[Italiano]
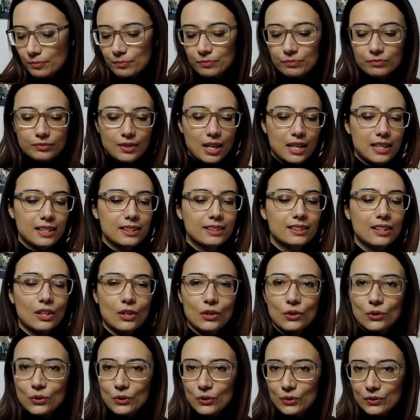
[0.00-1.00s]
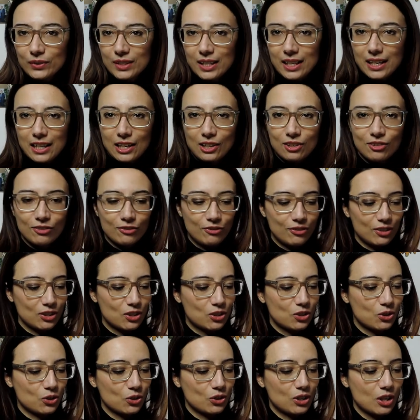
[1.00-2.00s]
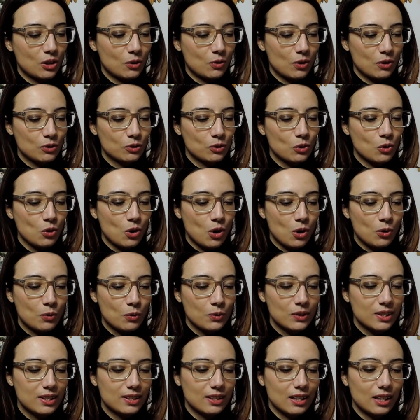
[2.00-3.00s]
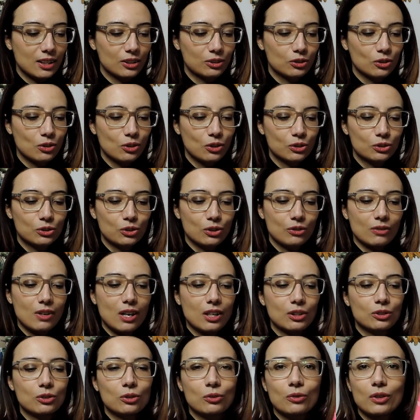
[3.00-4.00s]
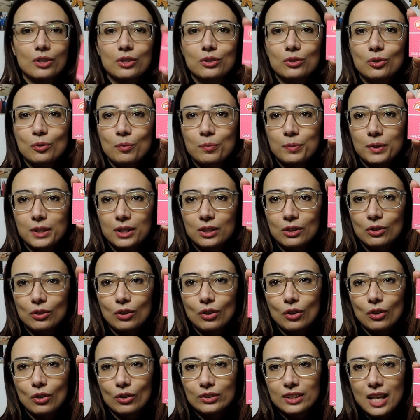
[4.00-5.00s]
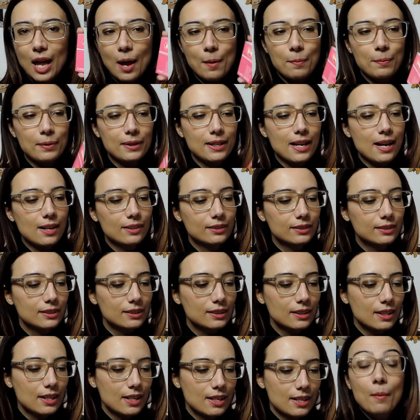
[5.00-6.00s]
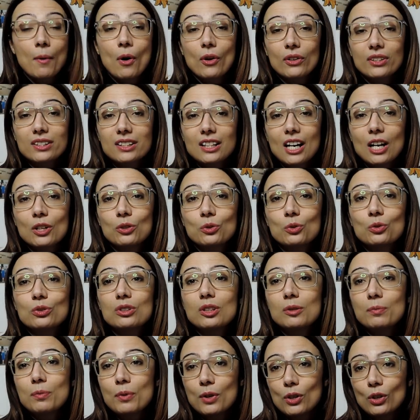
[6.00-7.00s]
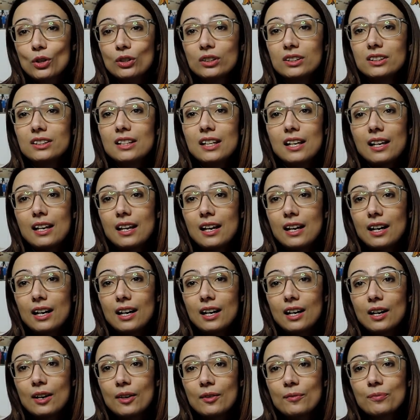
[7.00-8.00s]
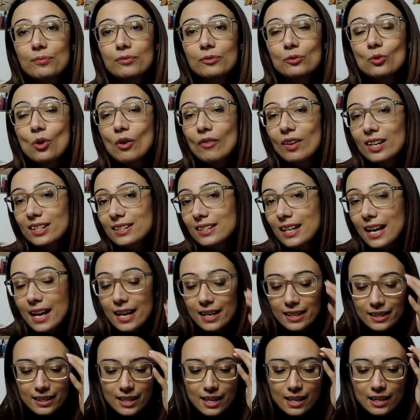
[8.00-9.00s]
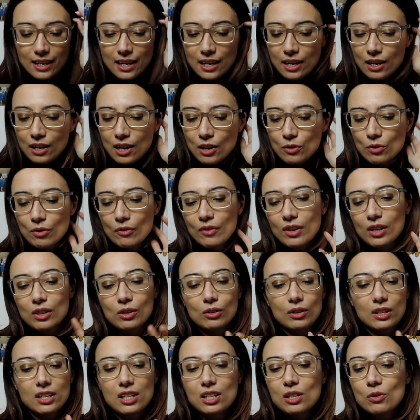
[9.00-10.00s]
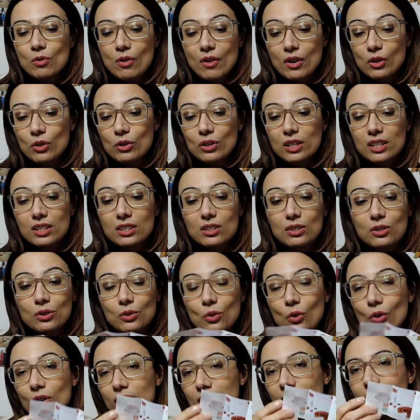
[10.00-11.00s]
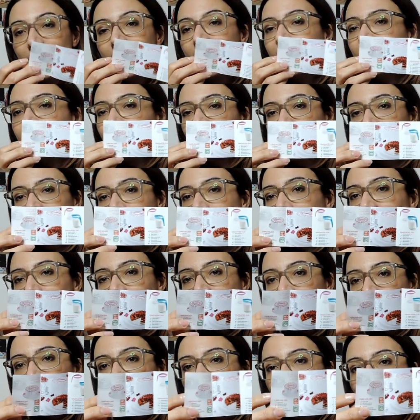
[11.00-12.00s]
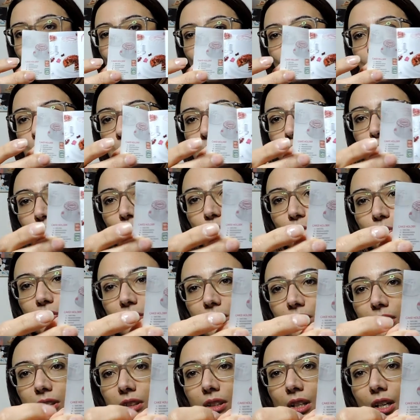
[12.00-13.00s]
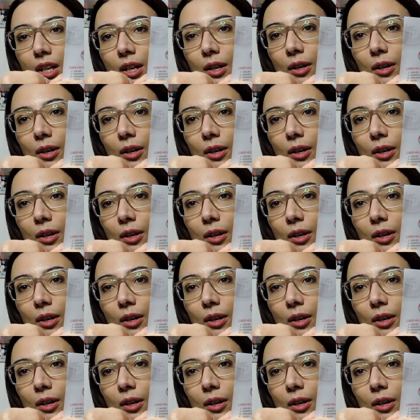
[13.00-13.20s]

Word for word: Mm, all'interno della confezione, quando l'ho acquistato, ho trovato questo piccolo depliant che mostra tutti i prodotti della nuova serie, la nuova, le nuove collezioni. In realtà li conosco tutti